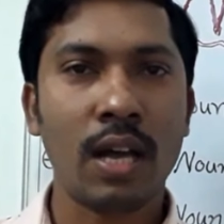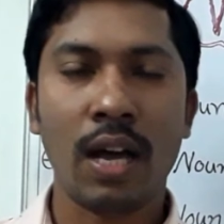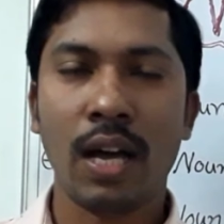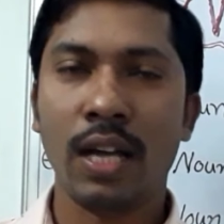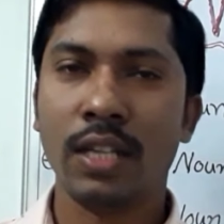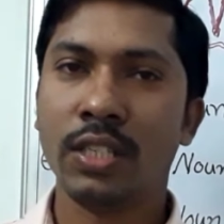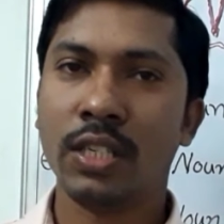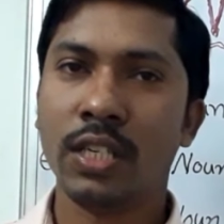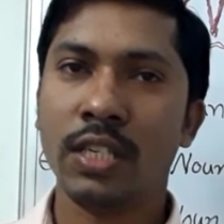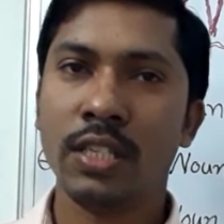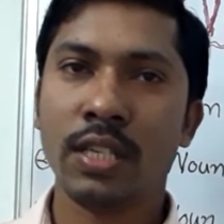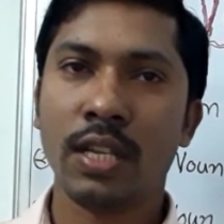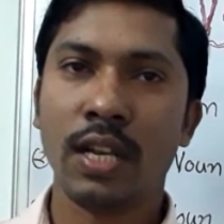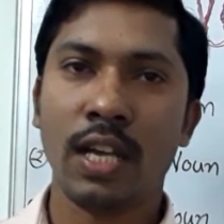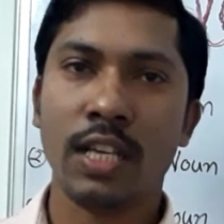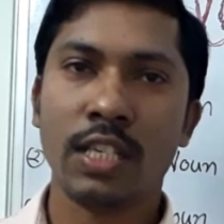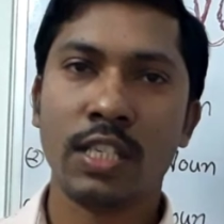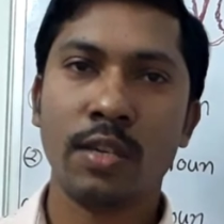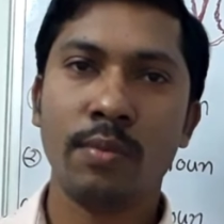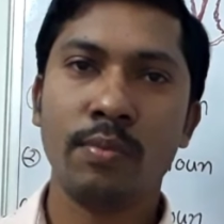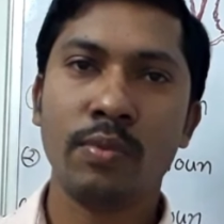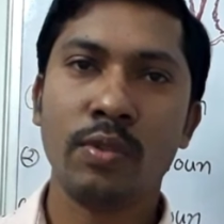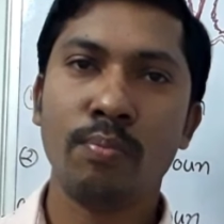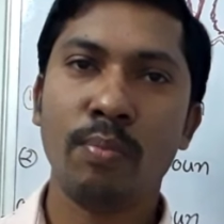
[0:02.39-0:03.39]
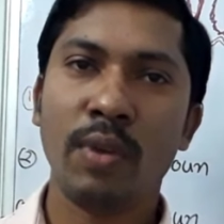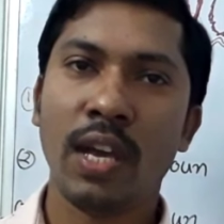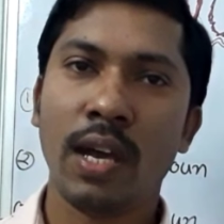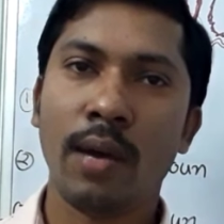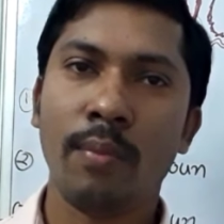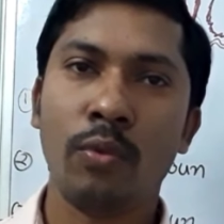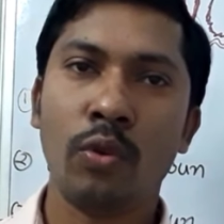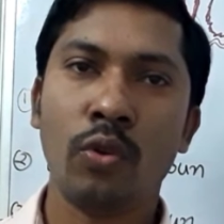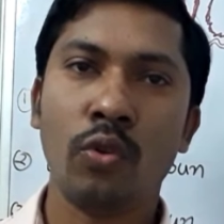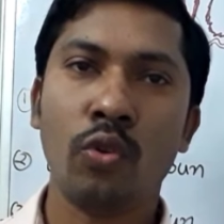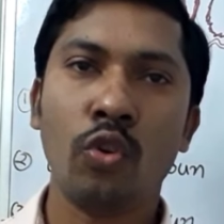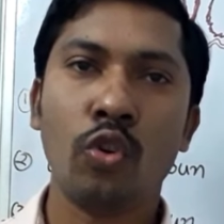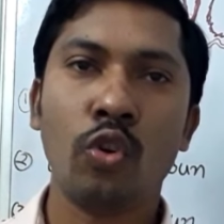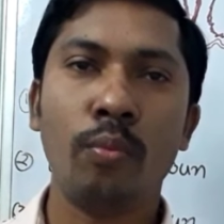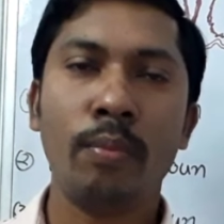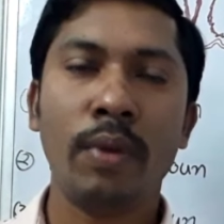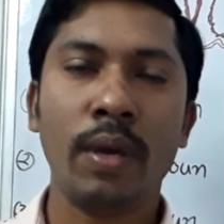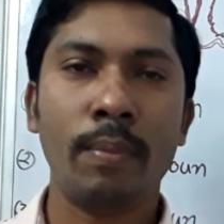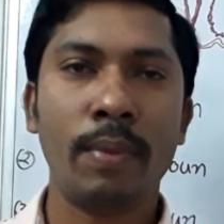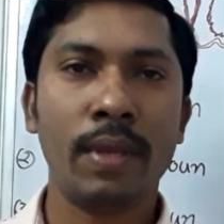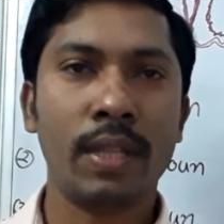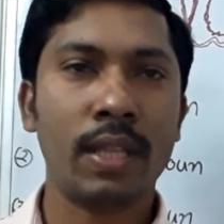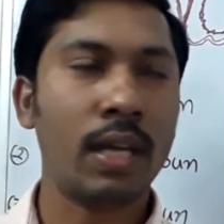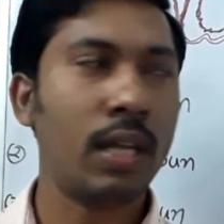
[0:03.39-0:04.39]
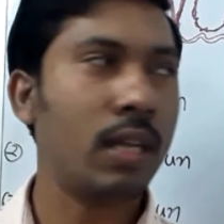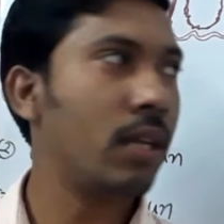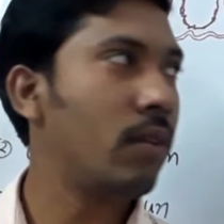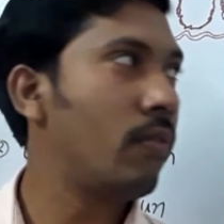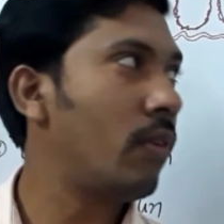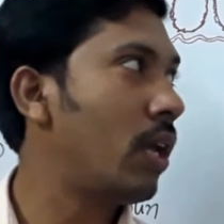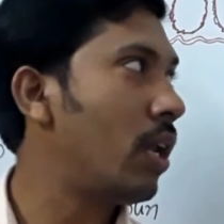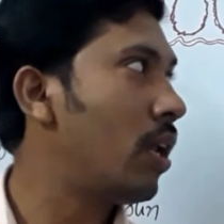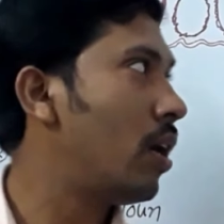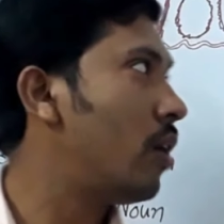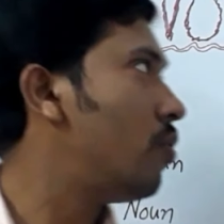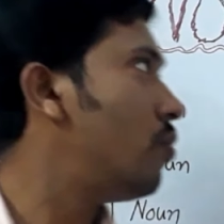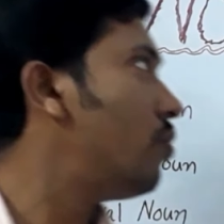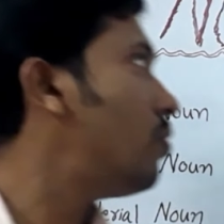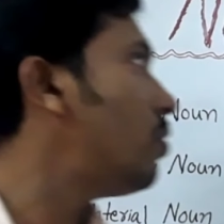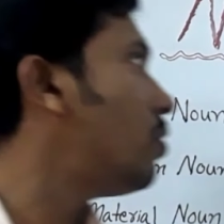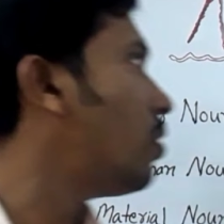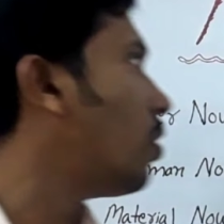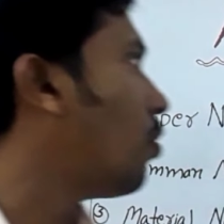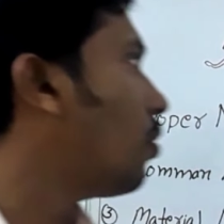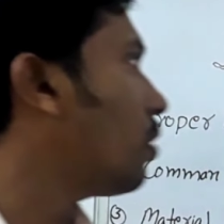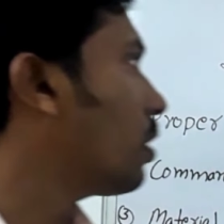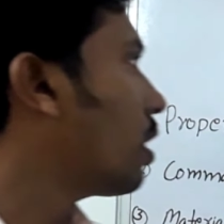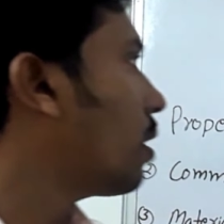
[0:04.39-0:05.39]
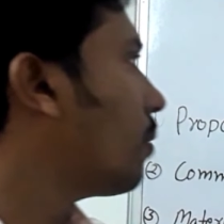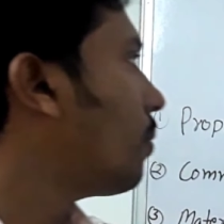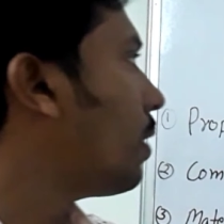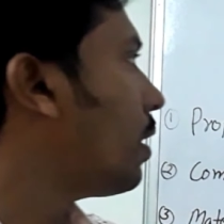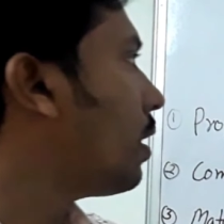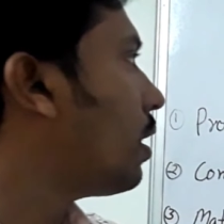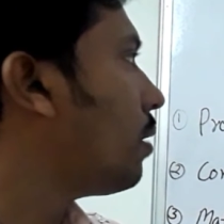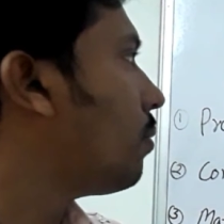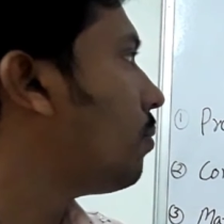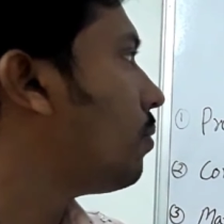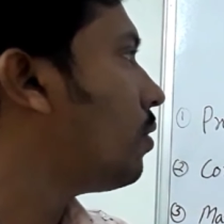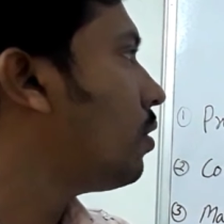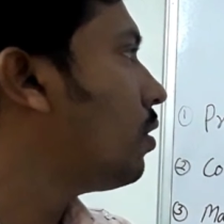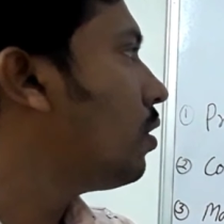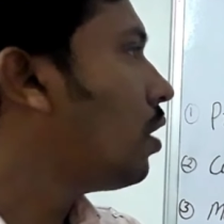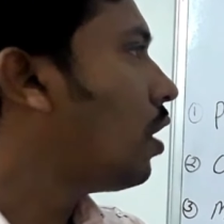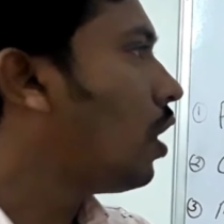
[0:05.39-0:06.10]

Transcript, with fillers: आज की इस क्लासेस में आप लोगों को मैं बताने वाला हूँ नॉन के बारे में